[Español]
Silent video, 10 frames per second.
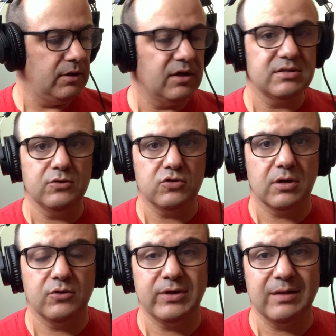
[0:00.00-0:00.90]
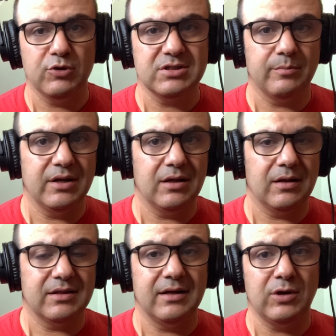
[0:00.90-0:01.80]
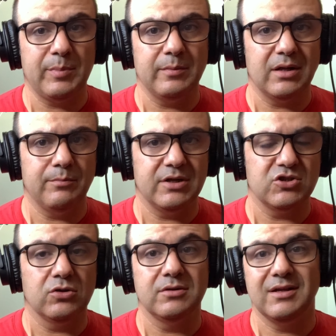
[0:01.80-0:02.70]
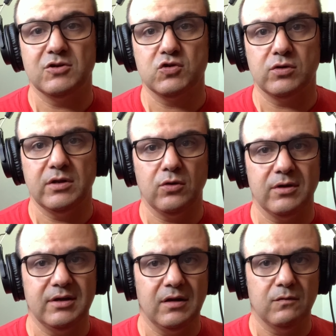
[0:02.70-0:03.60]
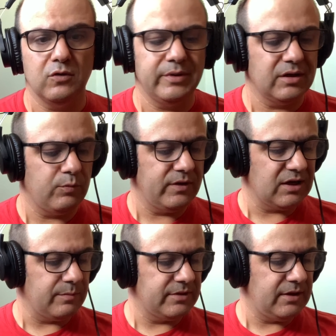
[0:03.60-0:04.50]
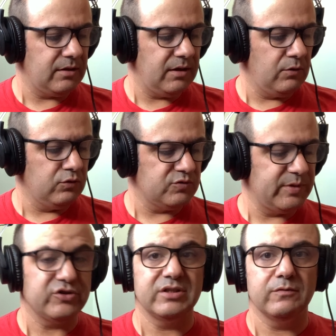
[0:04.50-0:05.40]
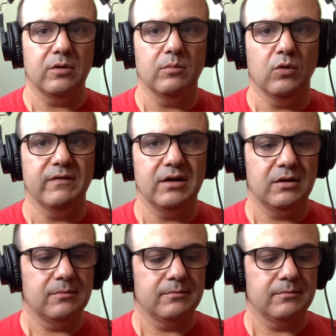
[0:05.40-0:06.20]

y así nos ayudará pues también a tener una primera impresión del sonido y el volumen que pueda captar en un dispositivo móvil.